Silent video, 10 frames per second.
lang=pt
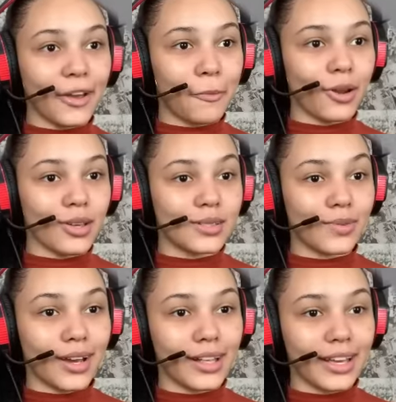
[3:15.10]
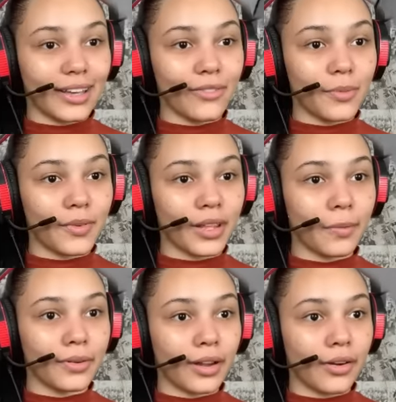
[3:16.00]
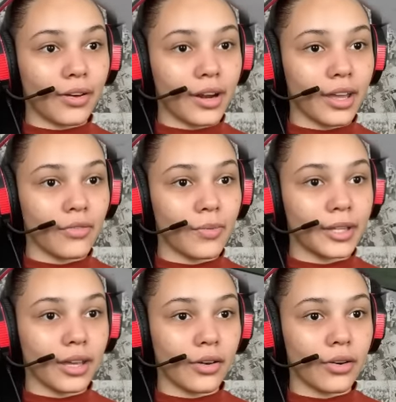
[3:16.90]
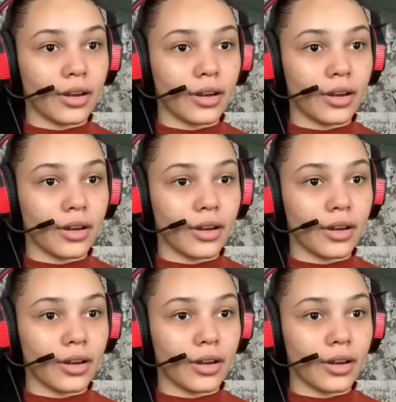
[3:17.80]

o próximo? Cadê? Quem eu vou matar agora? Quem eu vou matar agora?